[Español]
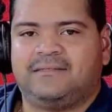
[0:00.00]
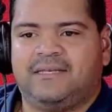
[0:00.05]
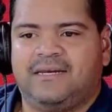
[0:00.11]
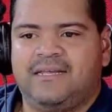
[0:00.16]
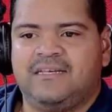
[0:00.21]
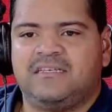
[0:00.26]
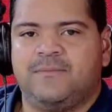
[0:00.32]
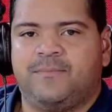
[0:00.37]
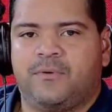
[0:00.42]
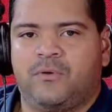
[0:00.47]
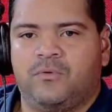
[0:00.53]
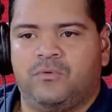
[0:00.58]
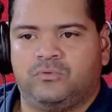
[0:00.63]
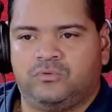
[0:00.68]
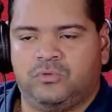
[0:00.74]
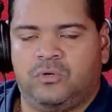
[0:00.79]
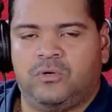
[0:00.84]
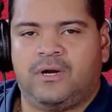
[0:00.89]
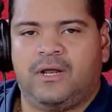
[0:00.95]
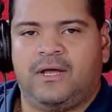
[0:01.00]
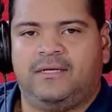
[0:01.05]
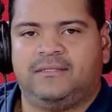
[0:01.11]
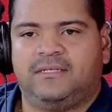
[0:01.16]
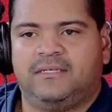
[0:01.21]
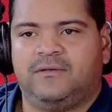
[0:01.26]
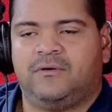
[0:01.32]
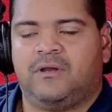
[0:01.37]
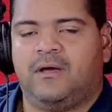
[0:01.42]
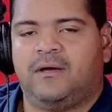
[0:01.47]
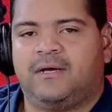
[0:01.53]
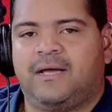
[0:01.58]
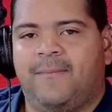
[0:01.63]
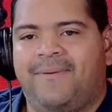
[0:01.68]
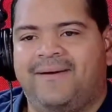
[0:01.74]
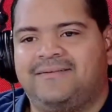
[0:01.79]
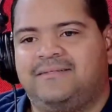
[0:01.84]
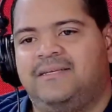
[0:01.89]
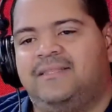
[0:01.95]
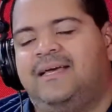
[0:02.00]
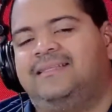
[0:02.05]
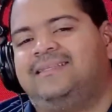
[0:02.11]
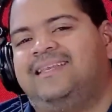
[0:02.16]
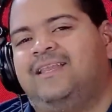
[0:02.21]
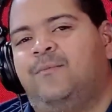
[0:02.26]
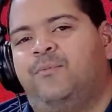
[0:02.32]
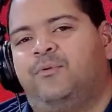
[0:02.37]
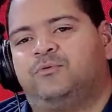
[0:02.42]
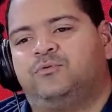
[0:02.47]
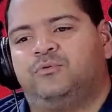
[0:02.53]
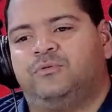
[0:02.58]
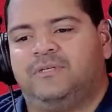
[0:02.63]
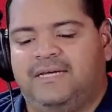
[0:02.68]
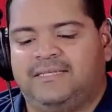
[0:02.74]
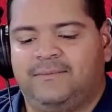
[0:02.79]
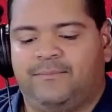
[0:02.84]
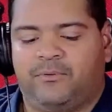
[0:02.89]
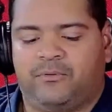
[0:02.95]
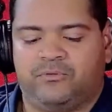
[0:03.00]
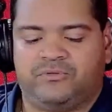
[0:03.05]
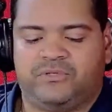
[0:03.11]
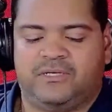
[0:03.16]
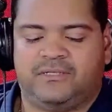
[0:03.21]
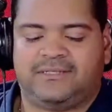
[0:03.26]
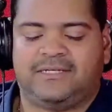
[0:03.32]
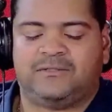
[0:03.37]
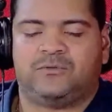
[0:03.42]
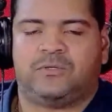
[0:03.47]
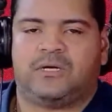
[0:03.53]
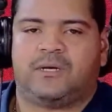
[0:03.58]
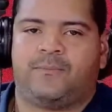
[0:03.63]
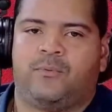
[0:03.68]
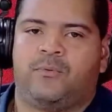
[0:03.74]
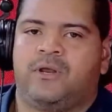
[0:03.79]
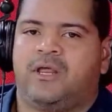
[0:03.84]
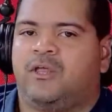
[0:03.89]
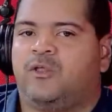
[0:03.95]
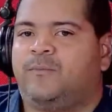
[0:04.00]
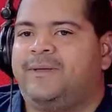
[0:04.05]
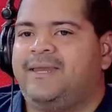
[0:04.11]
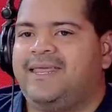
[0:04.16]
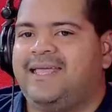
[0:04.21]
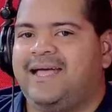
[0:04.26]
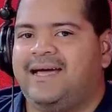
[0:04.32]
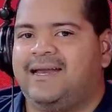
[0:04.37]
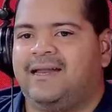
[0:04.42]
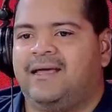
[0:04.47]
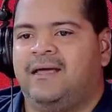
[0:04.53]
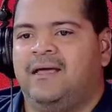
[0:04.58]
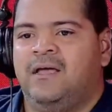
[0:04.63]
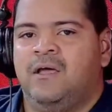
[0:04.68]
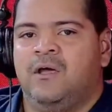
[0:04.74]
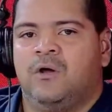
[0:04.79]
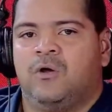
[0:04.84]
actriz y productora ha tenido la capacidad y la oportunidad de producir tanto en República Dominicana